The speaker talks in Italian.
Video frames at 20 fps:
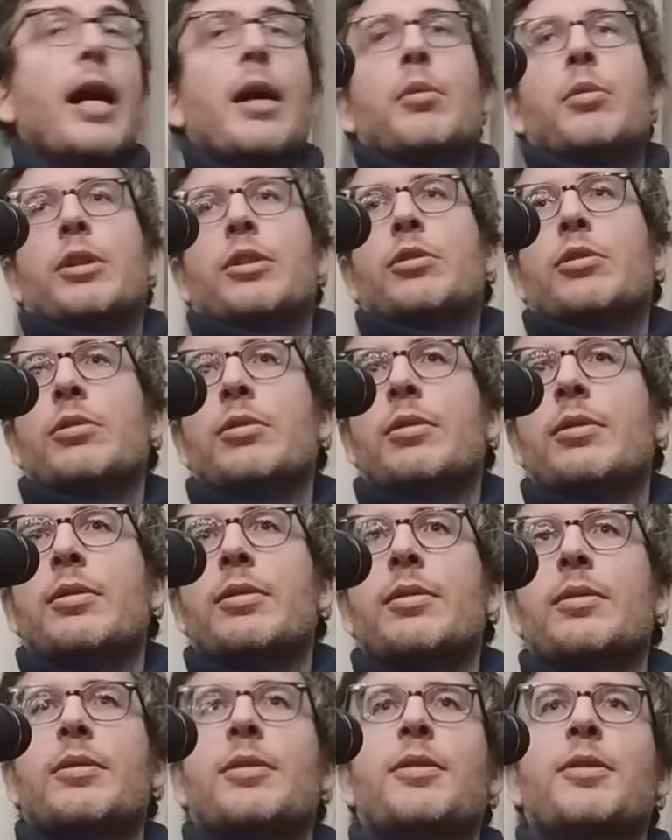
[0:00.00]
Questo
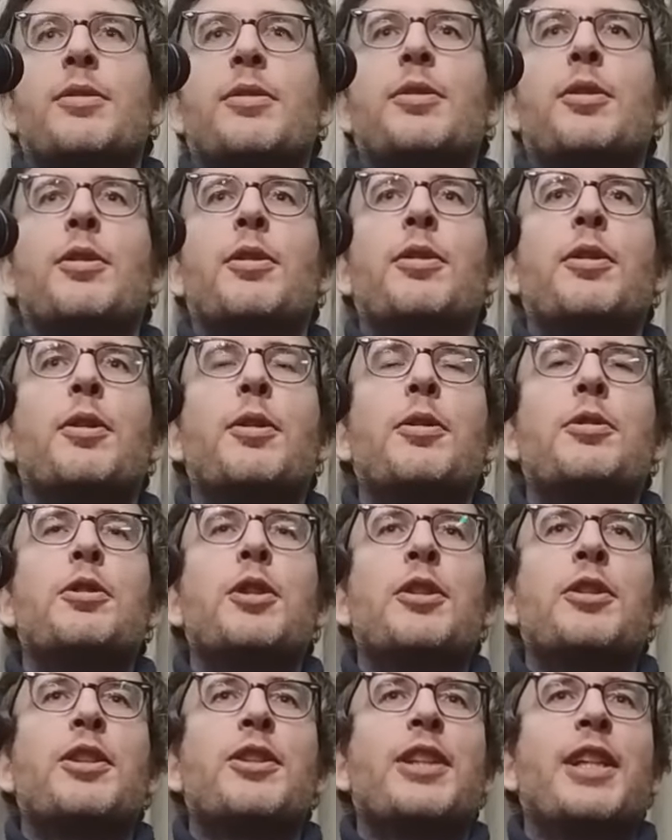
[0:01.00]
non, non, non, lo
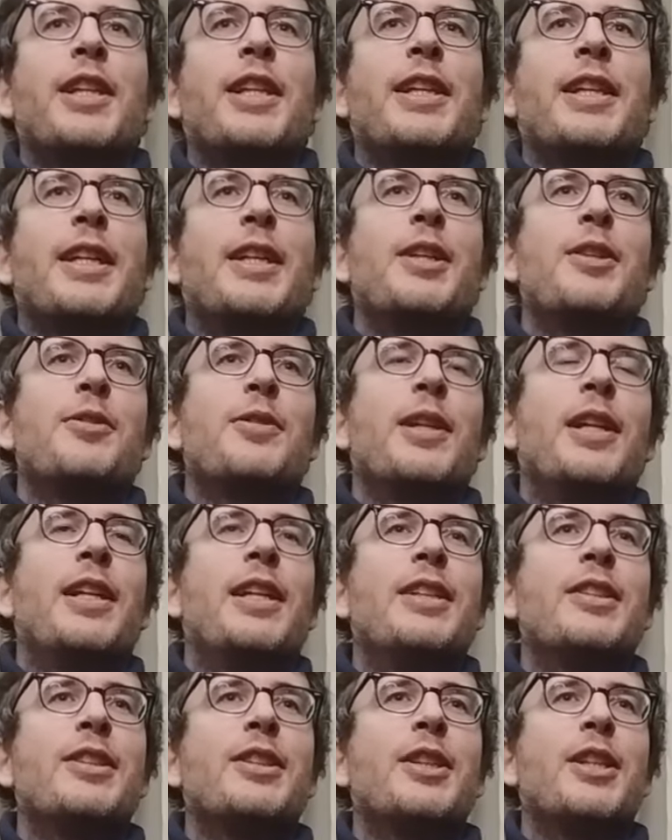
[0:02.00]
so se siete
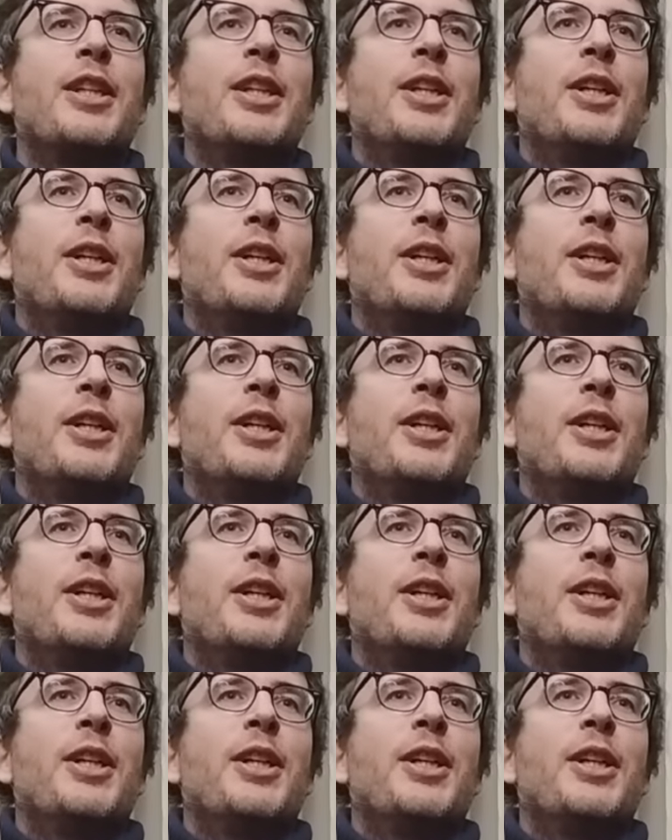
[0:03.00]
tradizionalisti